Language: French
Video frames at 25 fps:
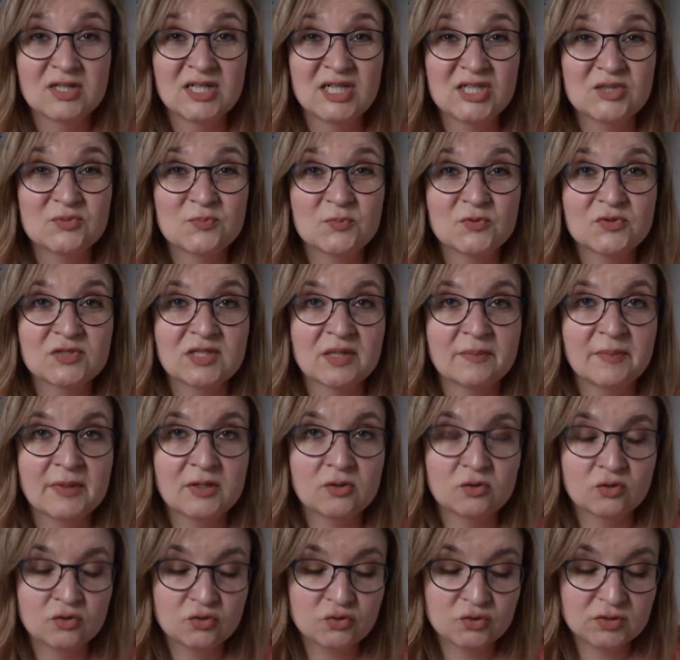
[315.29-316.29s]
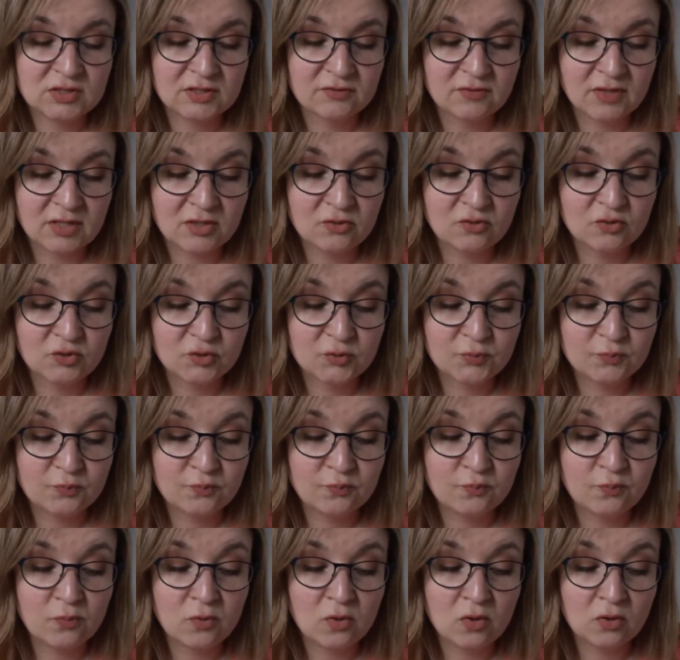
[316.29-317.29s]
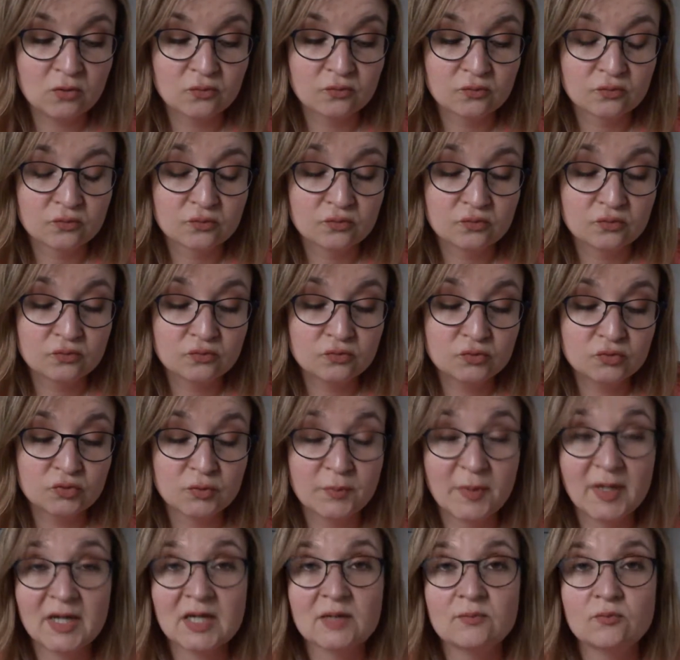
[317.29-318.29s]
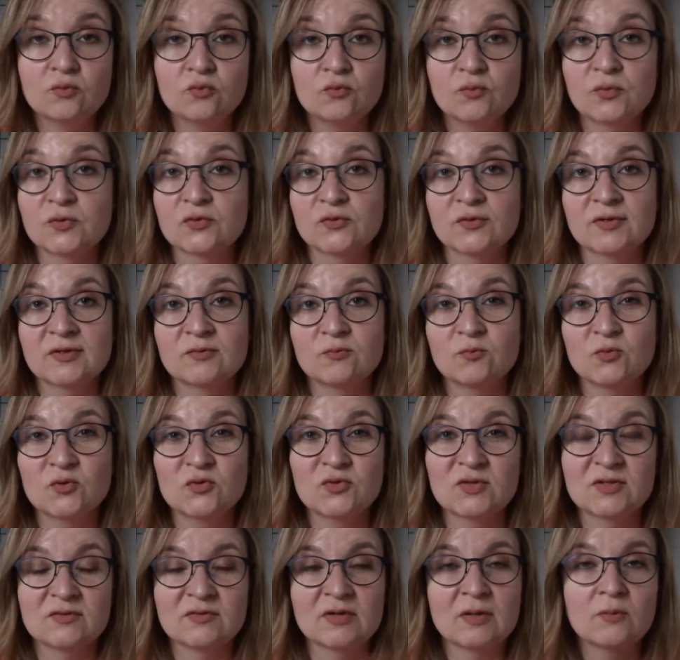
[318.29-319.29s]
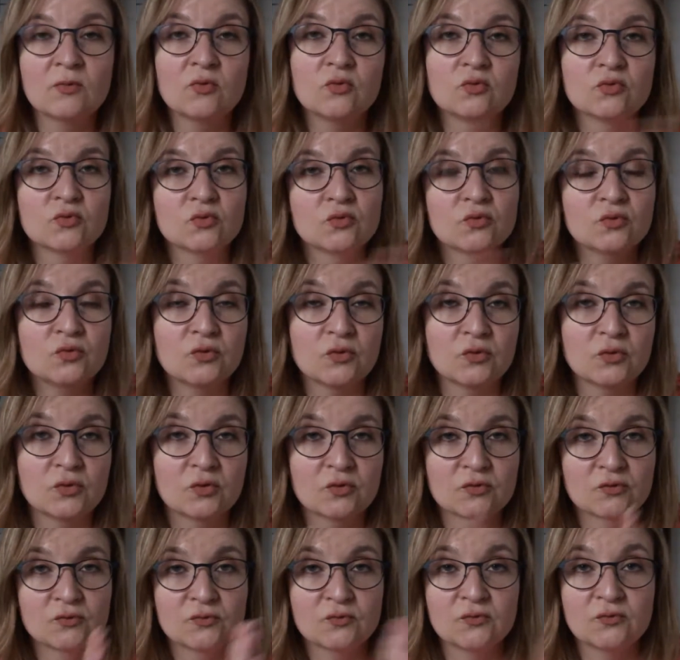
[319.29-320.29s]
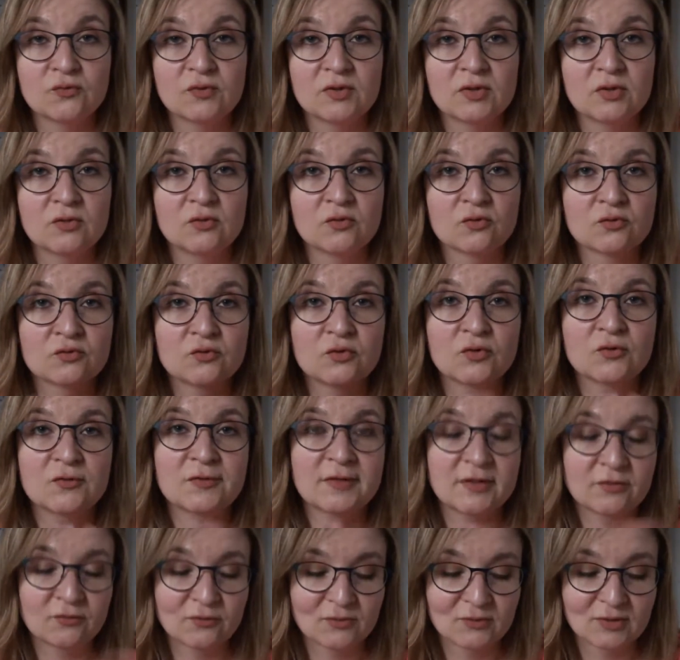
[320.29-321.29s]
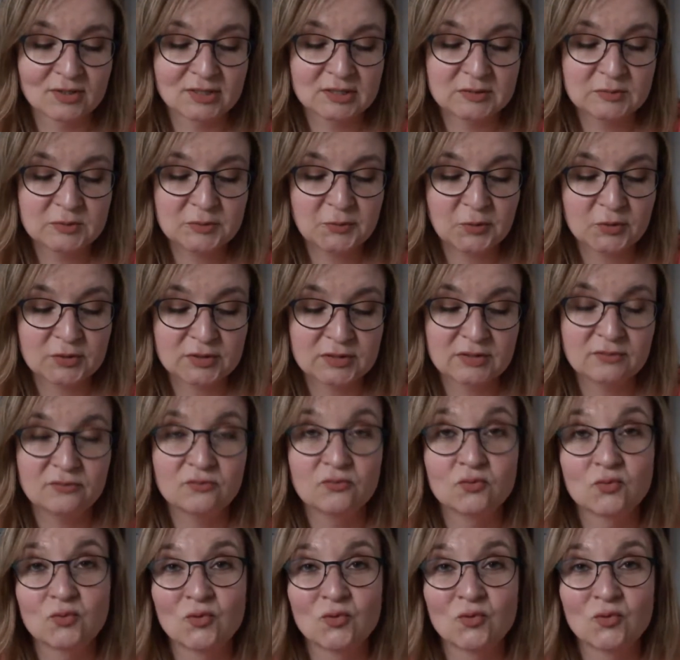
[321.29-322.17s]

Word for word: là, je pense que ça n'a pas grand chose à voir avec le sport, donc du coup, je ne vais pas répondre parce que je pense que c'est vraiment le truc euh, quand tu fais une entorse à ton régime sportif.